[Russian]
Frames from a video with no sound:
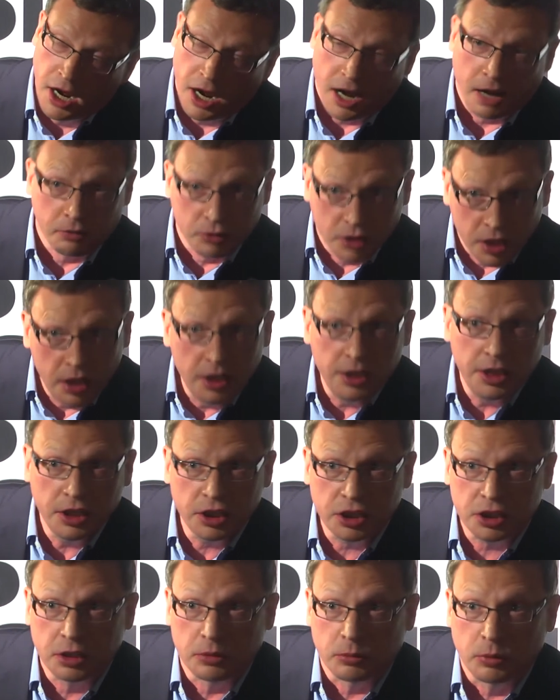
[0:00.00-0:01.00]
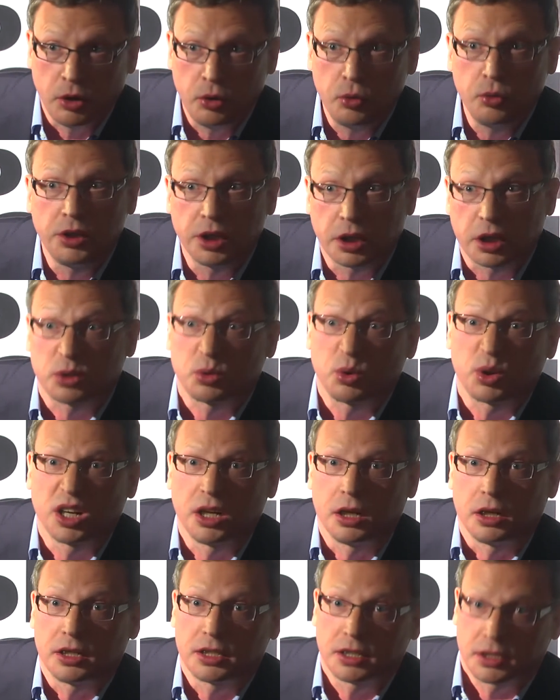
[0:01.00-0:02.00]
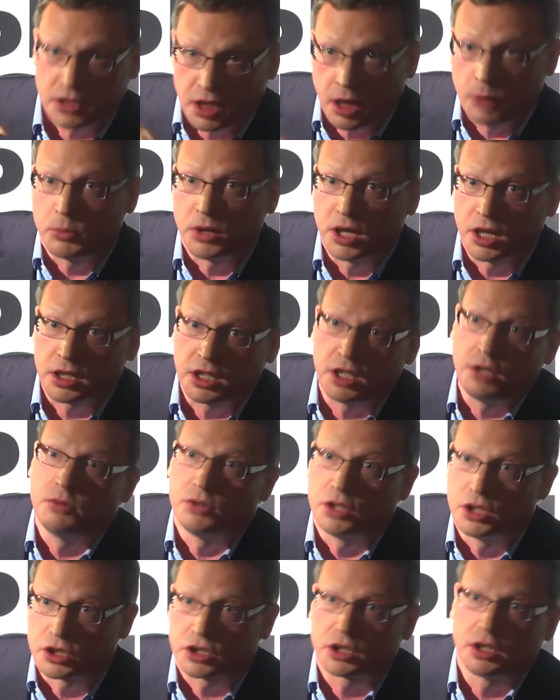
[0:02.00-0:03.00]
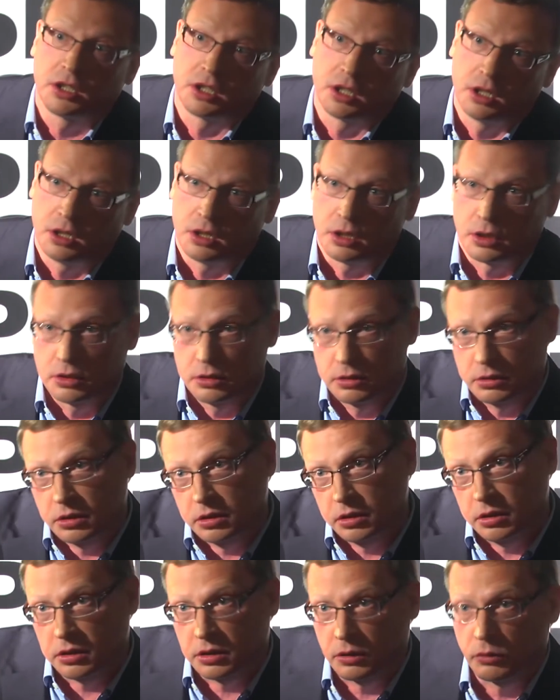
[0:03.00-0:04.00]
А в дальнейшем люди, которые самые активные жители э,